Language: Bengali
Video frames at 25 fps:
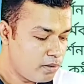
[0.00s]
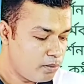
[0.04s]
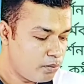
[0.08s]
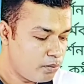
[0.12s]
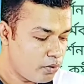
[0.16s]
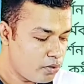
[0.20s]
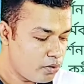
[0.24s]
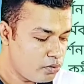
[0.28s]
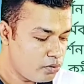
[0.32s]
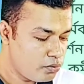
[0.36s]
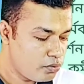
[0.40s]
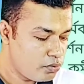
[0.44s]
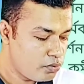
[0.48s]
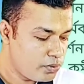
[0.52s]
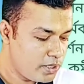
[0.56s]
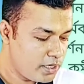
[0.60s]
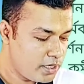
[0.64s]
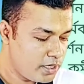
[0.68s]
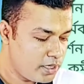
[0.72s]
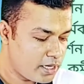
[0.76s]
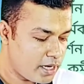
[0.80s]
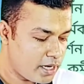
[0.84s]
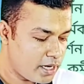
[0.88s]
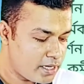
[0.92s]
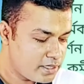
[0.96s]
বড় দুটি
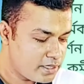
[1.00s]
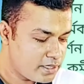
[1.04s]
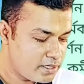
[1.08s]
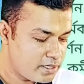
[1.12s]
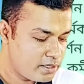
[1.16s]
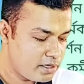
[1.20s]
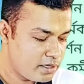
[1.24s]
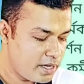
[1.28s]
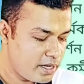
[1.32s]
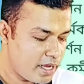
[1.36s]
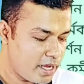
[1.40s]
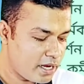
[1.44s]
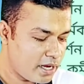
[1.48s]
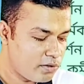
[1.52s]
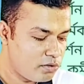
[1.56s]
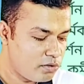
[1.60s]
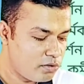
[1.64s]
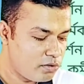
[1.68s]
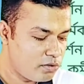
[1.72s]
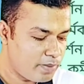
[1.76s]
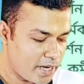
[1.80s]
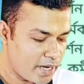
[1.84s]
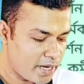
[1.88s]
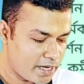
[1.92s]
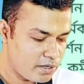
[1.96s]
কাজ
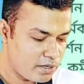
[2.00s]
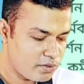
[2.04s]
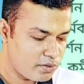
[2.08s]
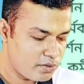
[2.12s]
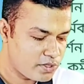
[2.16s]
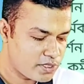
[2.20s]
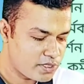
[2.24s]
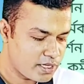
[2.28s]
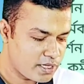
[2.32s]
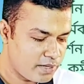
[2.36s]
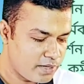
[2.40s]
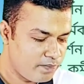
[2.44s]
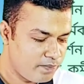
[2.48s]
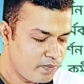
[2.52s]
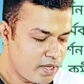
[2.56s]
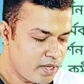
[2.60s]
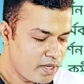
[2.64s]
এখনও বাকি রয়েছে